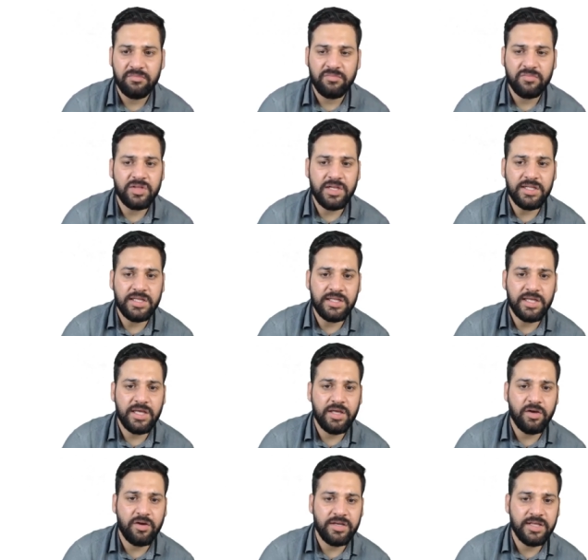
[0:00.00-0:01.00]
चलिए
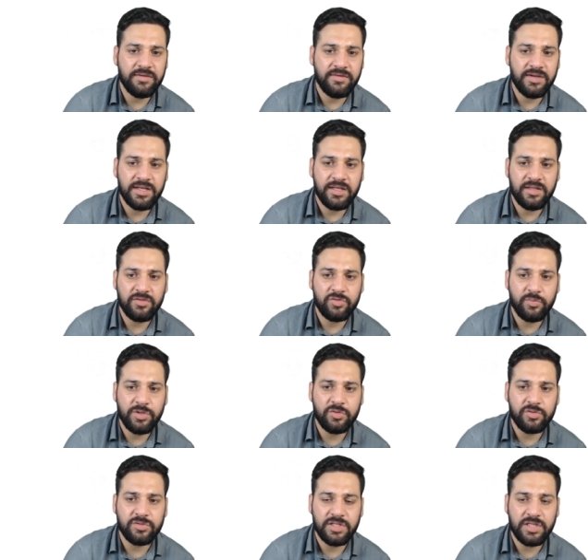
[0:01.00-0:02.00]
ये और ये वाला केस तो
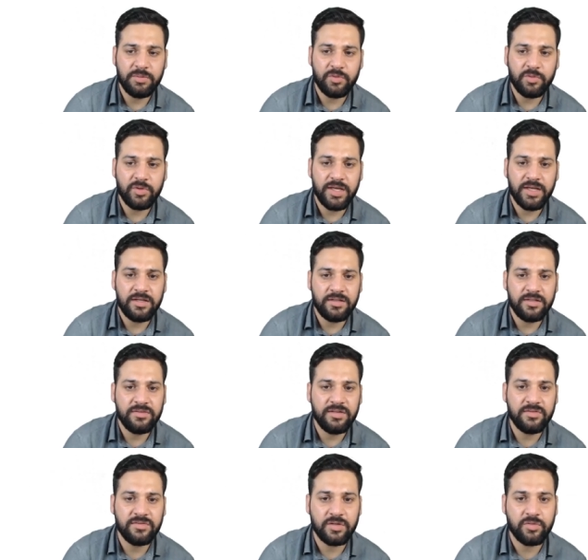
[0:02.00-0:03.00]
बिल्कुल सेम हो गया
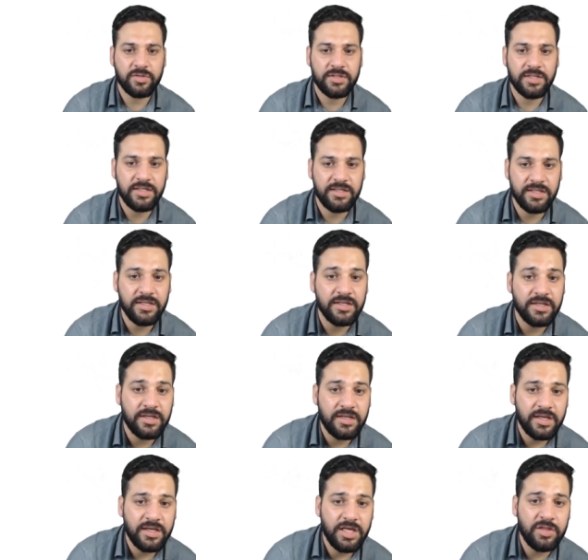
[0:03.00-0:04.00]
इसकी ज़रूरत नहीं
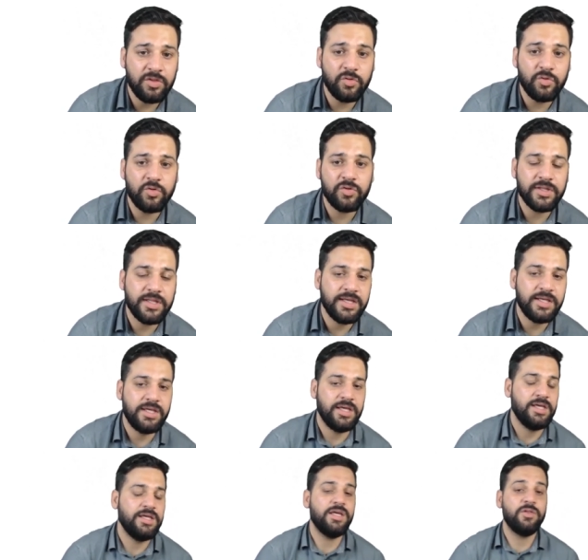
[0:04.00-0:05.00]
थी इन दोनों को
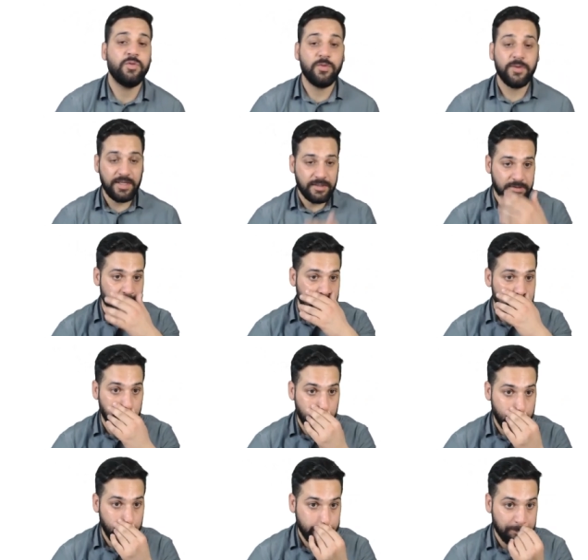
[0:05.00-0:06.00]
देखिए ये दो केसेस जो
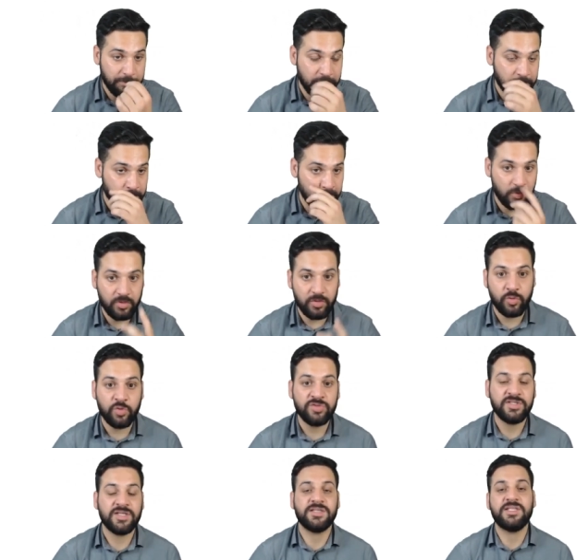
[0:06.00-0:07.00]
है ये बिल्कुल
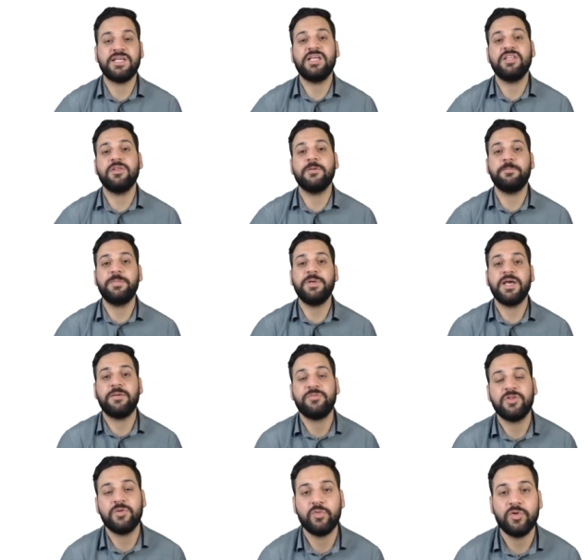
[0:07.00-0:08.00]
हो सकते हैं जब भी
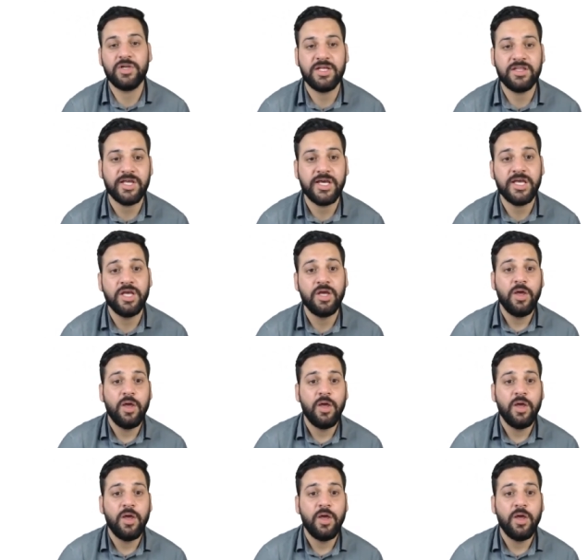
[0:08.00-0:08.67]
आपसे बोला जाए